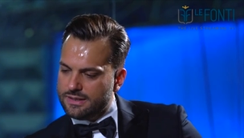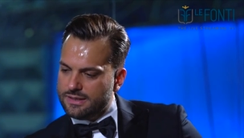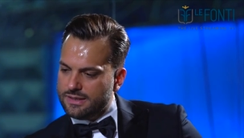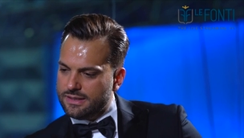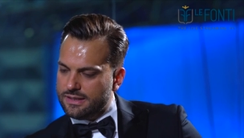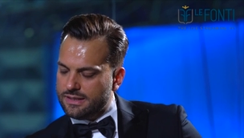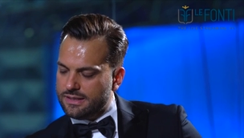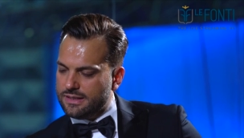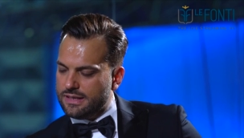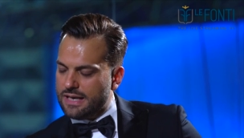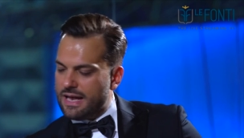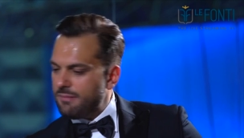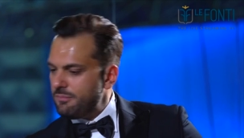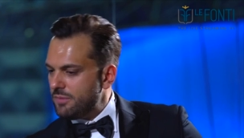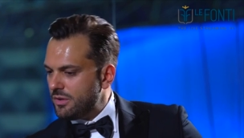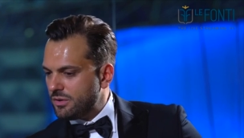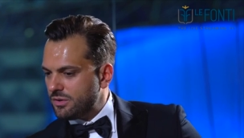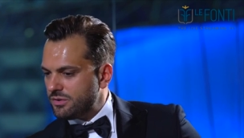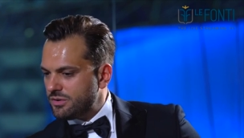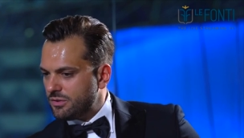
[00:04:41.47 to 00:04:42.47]
eh,
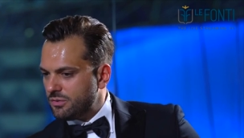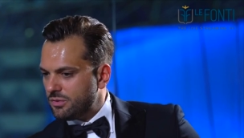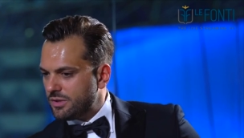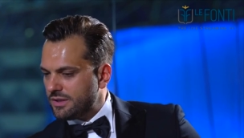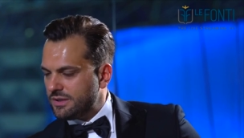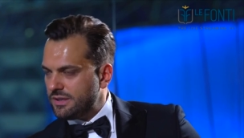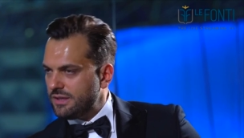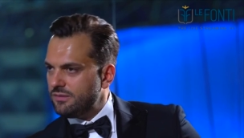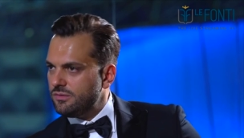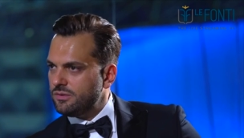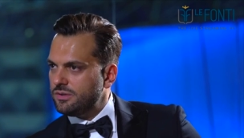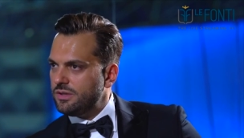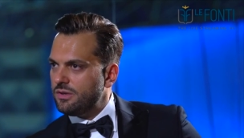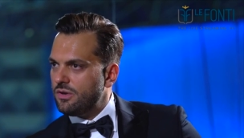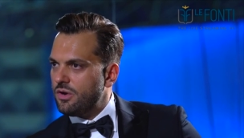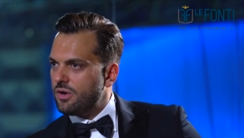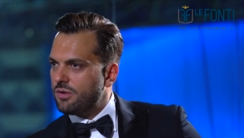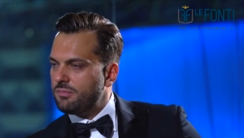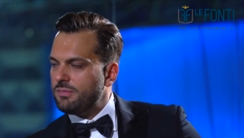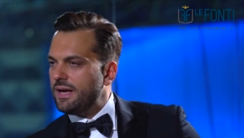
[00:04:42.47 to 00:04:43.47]
l'ambito assicurativo di
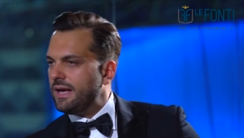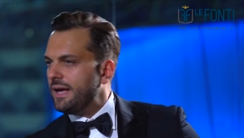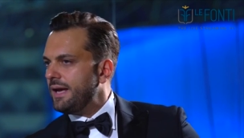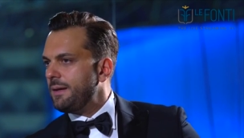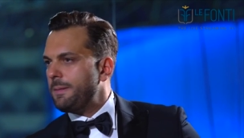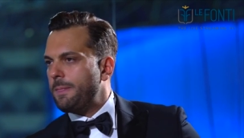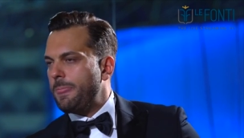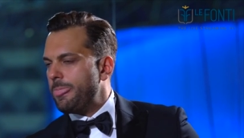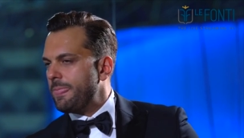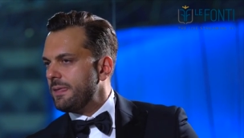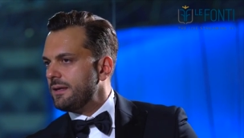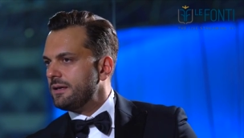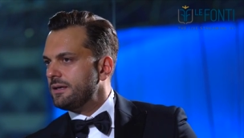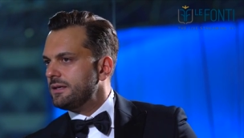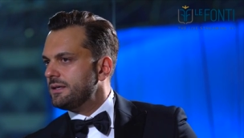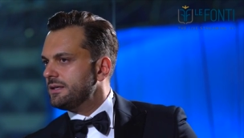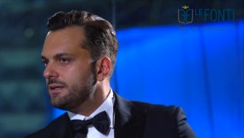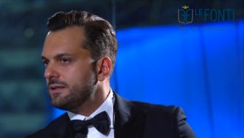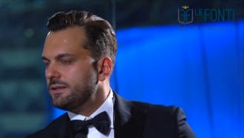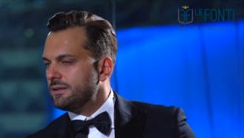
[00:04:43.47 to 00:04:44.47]
norma è
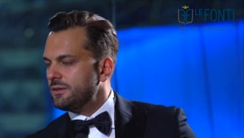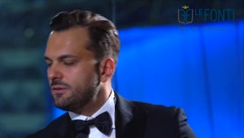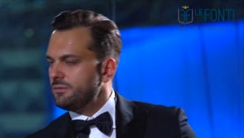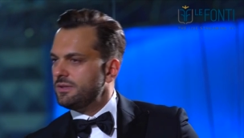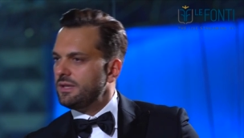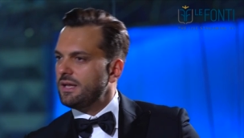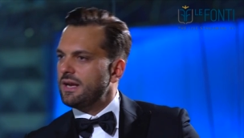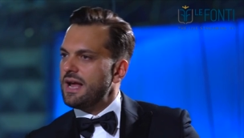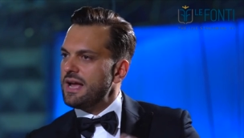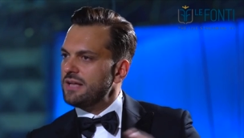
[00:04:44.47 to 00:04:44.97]
eh, dire,